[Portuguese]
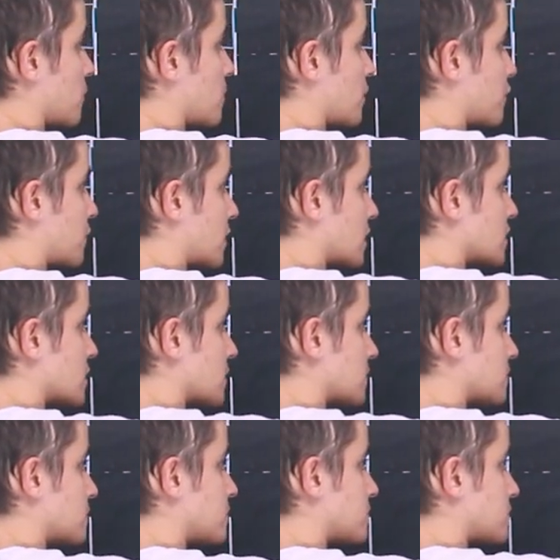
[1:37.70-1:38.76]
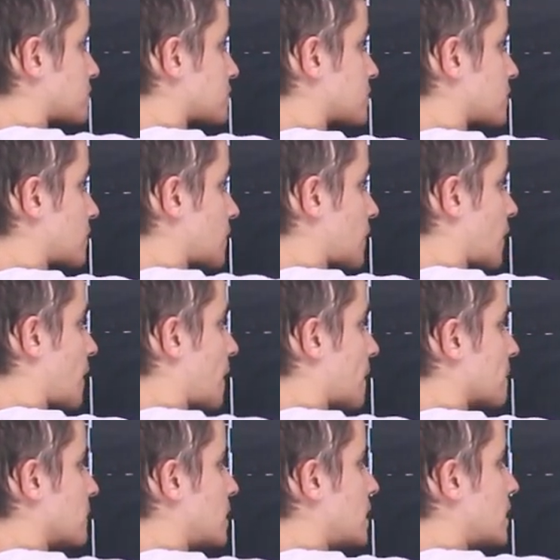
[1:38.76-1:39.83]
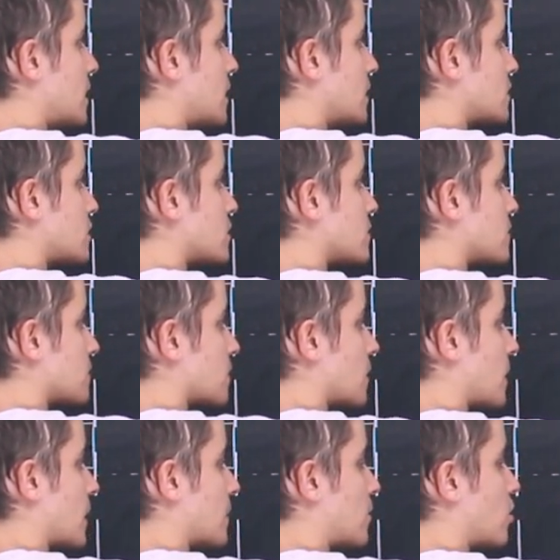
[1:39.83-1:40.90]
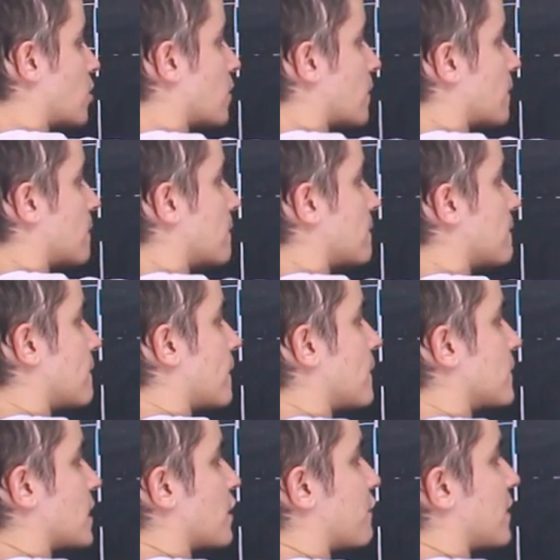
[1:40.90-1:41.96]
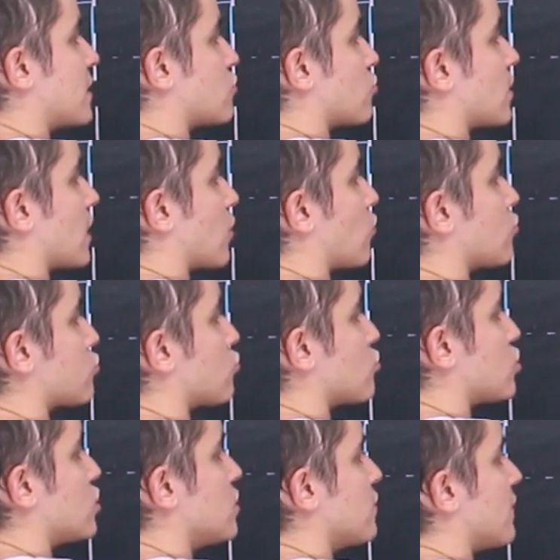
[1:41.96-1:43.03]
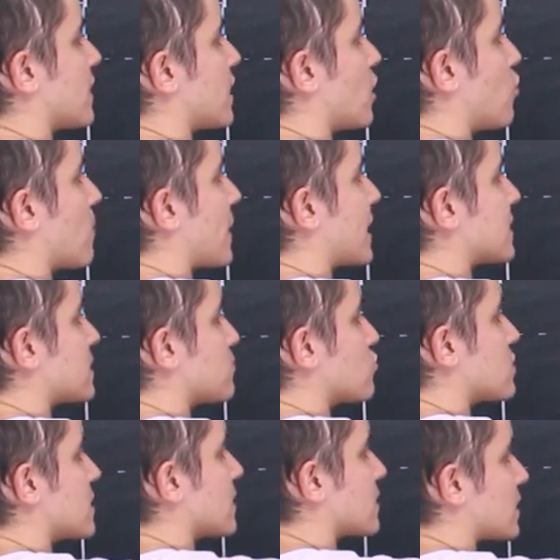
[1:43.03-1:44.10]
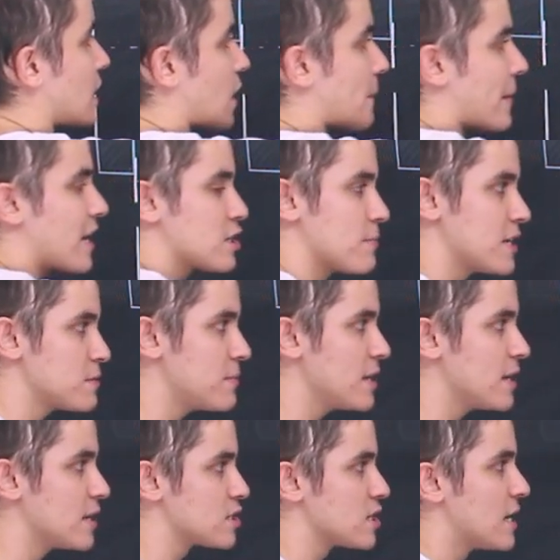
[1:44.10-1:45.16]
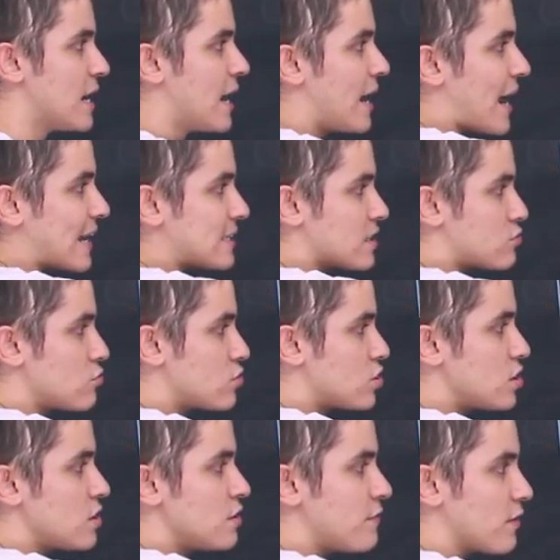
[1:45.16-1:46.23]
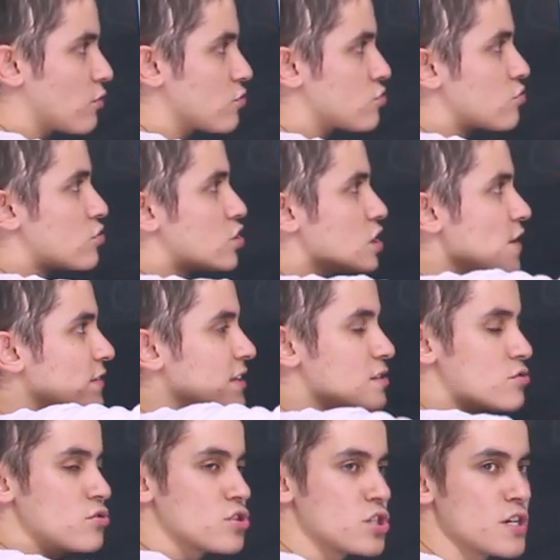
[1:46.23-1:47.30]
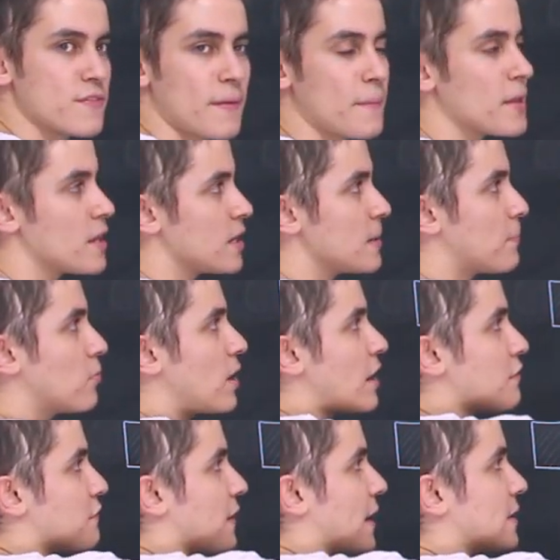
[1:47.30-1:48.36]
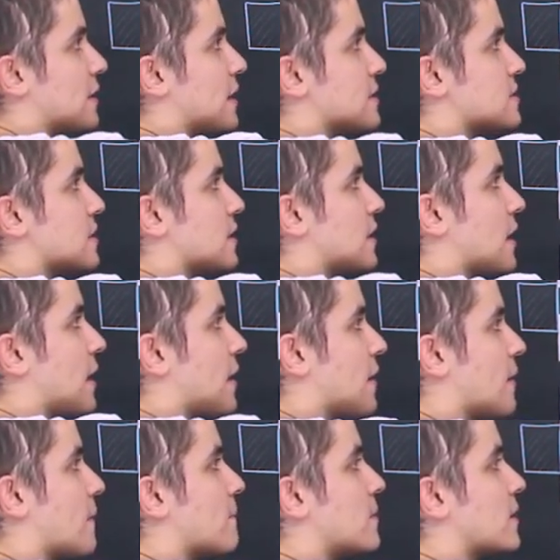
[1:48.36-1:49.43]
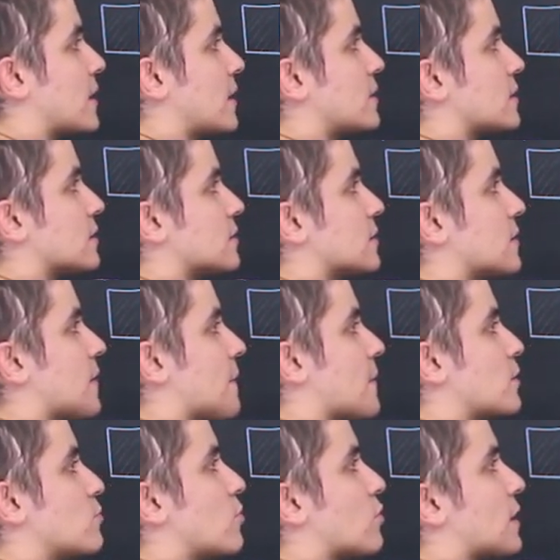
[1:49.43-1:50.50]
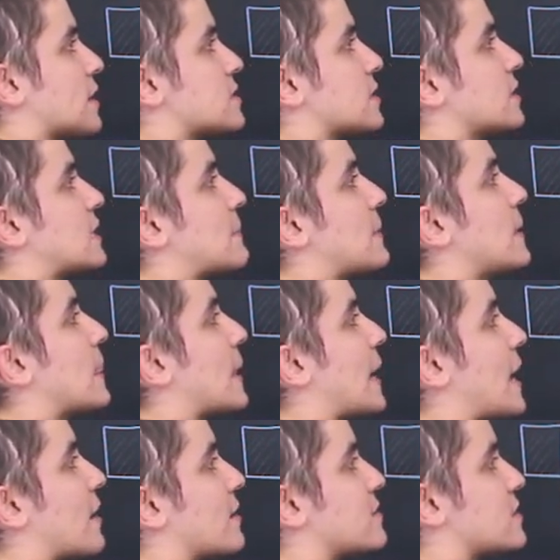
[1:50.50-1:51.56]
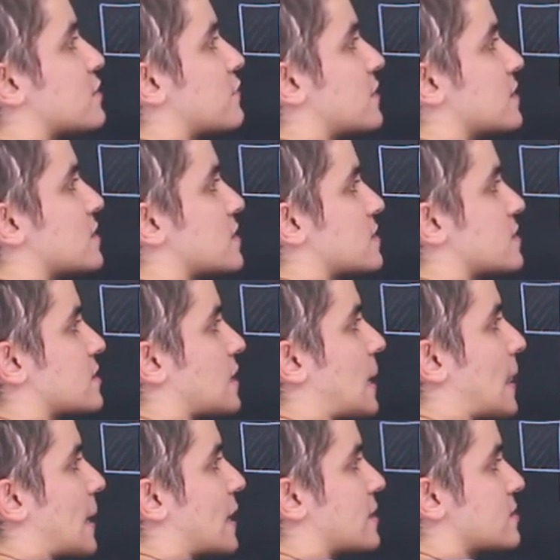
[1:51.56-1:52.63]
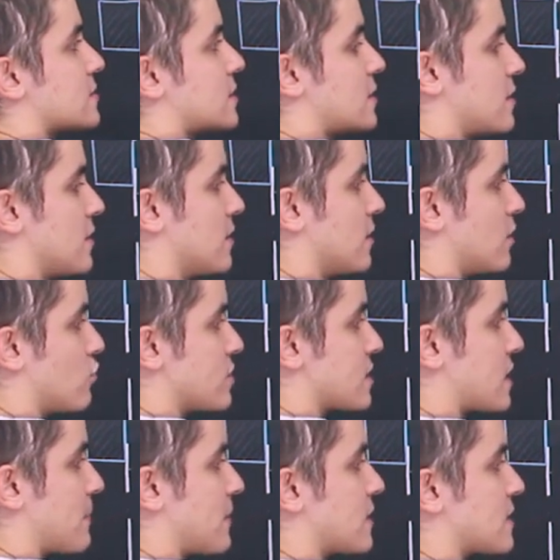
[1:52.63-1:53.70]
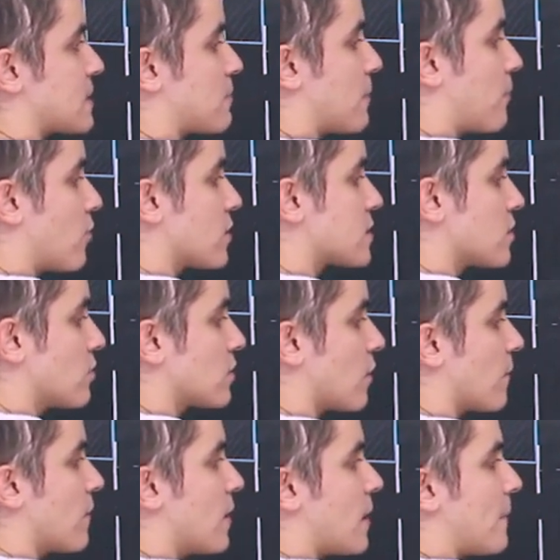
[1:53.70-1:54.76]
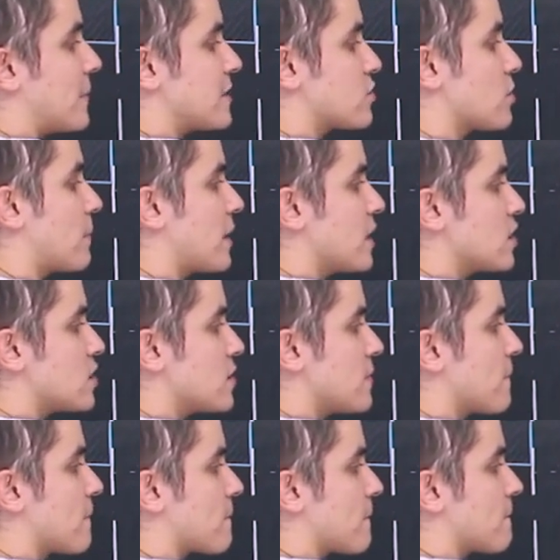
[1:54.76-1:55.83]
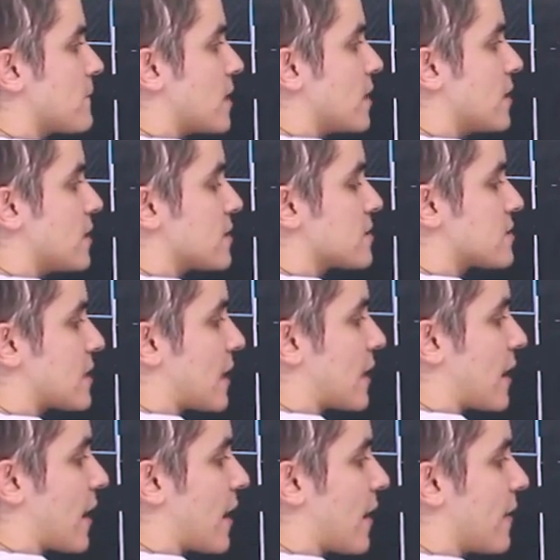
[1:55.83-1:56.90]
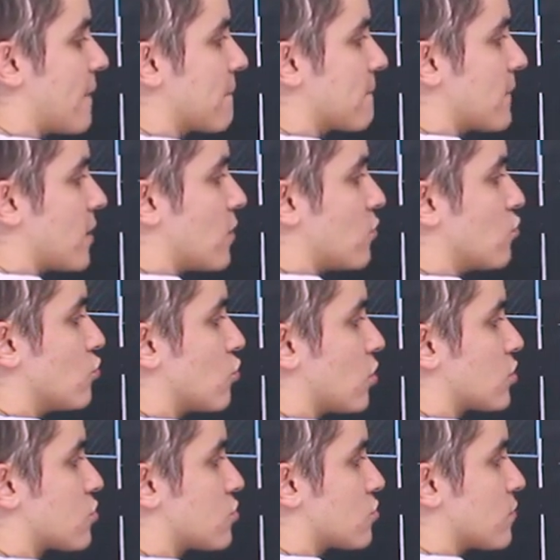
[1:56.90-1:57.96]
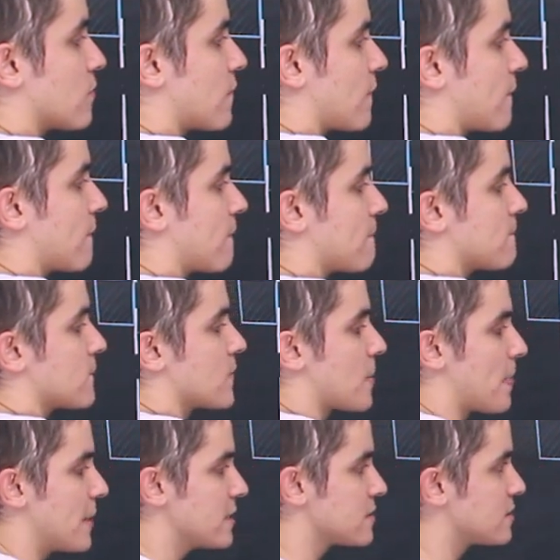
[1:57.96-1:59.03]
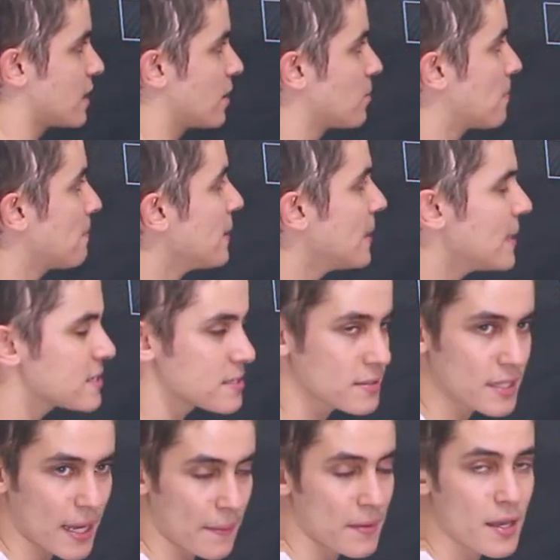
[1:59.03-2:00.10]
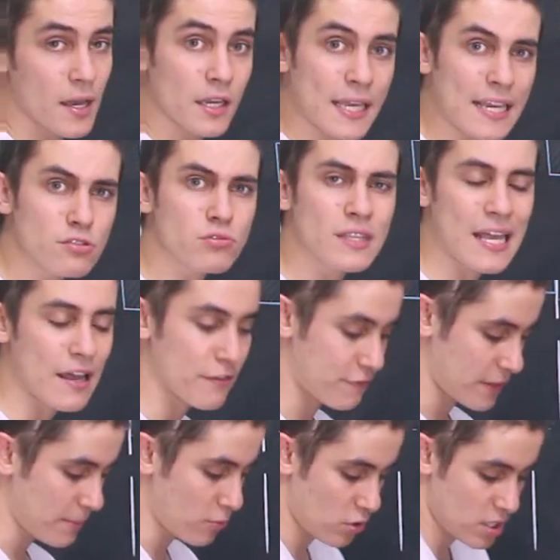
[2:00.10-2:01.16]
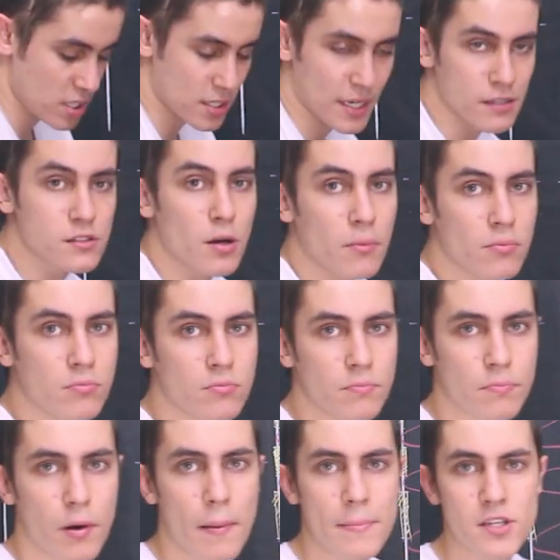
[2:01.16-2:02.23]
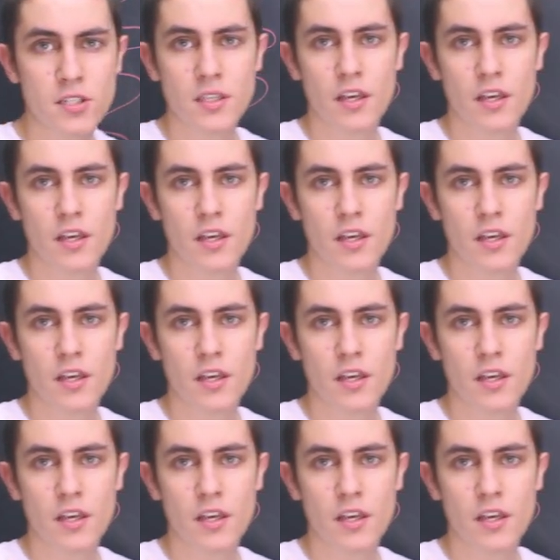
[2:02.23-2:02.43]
uma franja brilhante, lembrou? Interferência o quê? Construtiva, que é o máximo central, a parte mais brilhante. Aí destrutiva, construtiva, destrutiva e por aí vai, né? Essa aí que é a brincadeira. No meu caso aqui tá bem larga essas franjas claras, né? Não é exatamente nessa proporção não. Mas é só pra gente é, sacar aí o nosso desenho. Beleza, tá. O que isso tem a ver? Bom, a gente quer dar um problema de